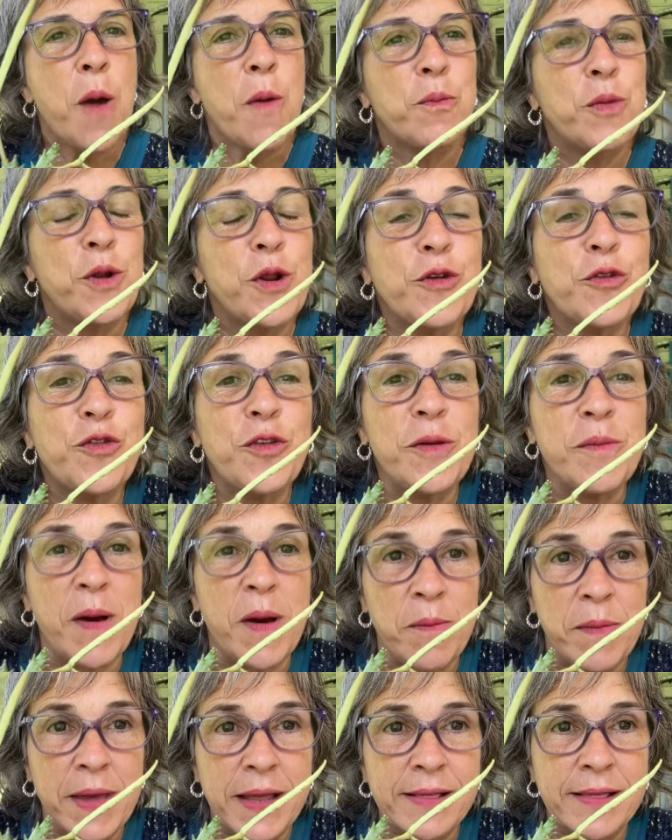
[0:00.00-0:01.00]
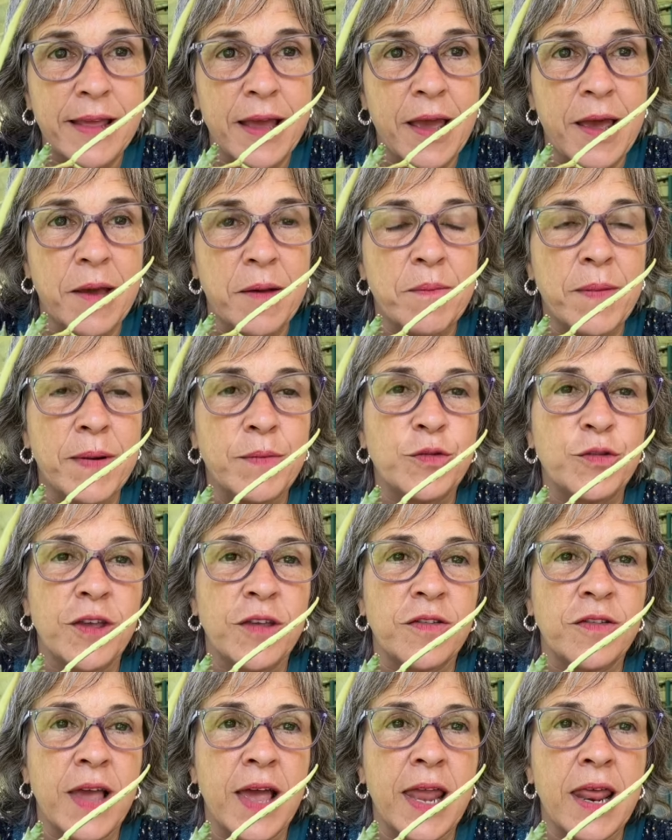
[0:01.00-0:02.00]
Próximamente vamos a
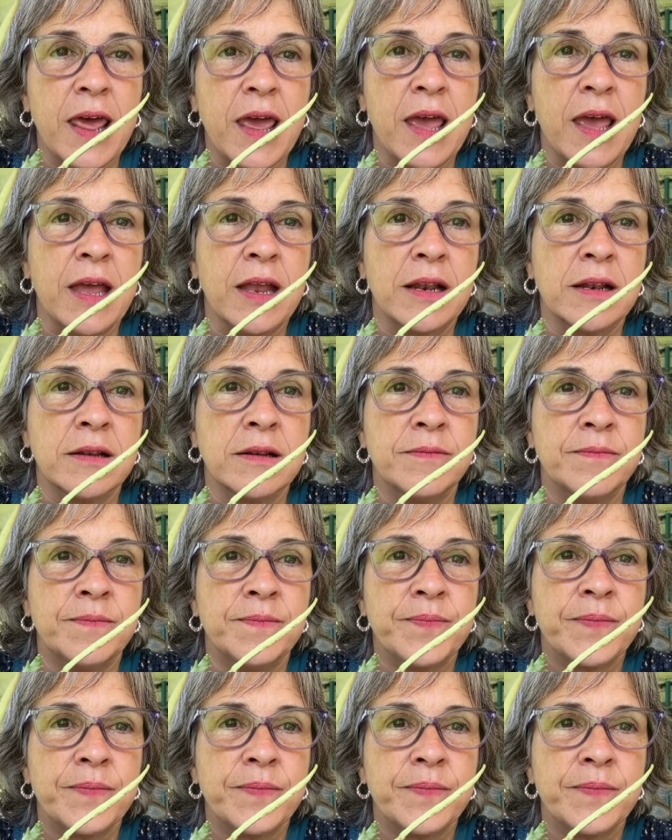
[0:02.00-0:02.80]
hacer en,